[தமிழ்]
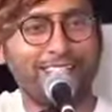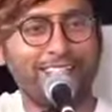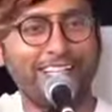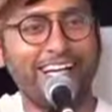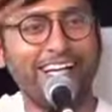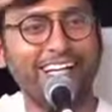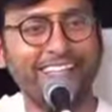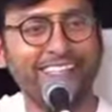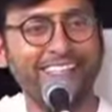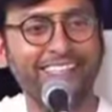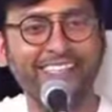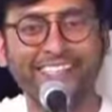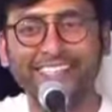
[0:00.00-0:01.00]
கஷ்டம் நீ ஆ
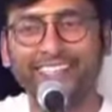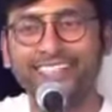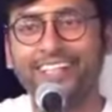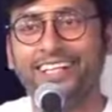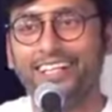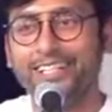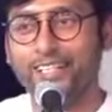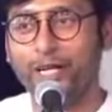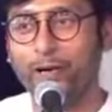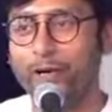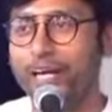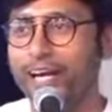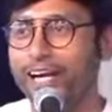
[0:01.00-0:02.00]
சரி
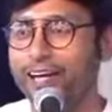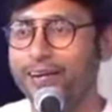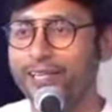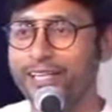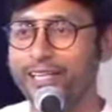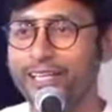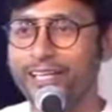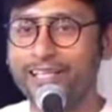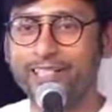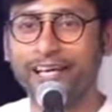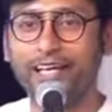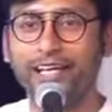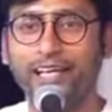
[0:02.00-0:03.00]
ஓகே ஆனால் வந்து
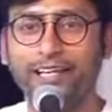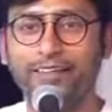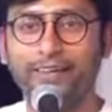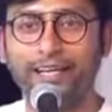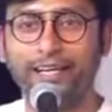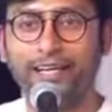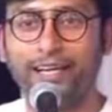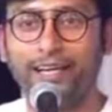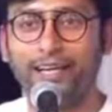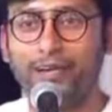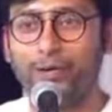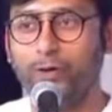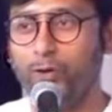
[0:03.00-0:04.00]
சென்னைக்கு வெளியில்
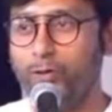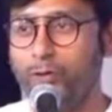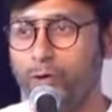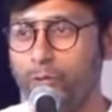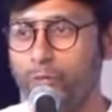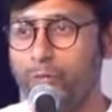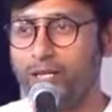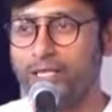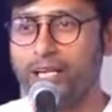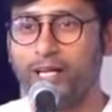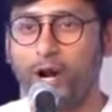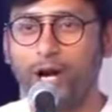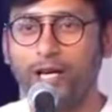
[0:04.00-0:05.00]
ரொம்ப சில